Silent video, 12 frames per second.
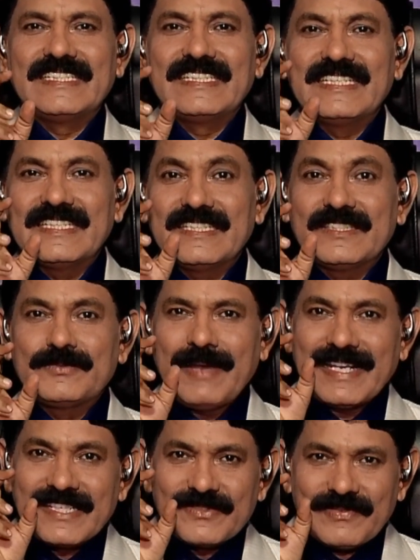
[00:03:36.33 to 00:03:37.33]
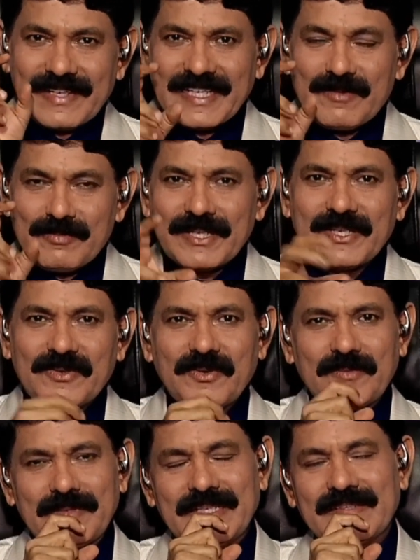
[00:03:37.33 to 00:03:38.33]
இந்த ஸ்பானிஷ் ஃப்ளை எப்படி
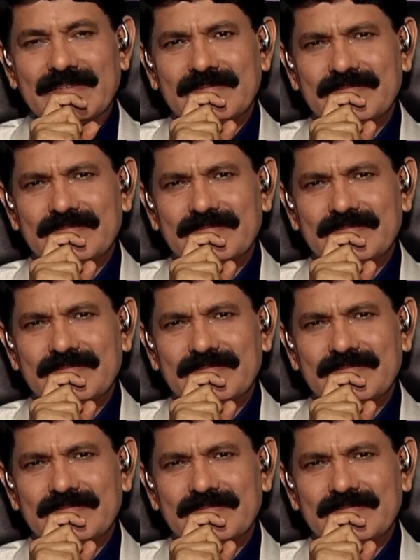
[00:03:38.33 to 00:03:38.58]
இருக்கும் அப்படின்னு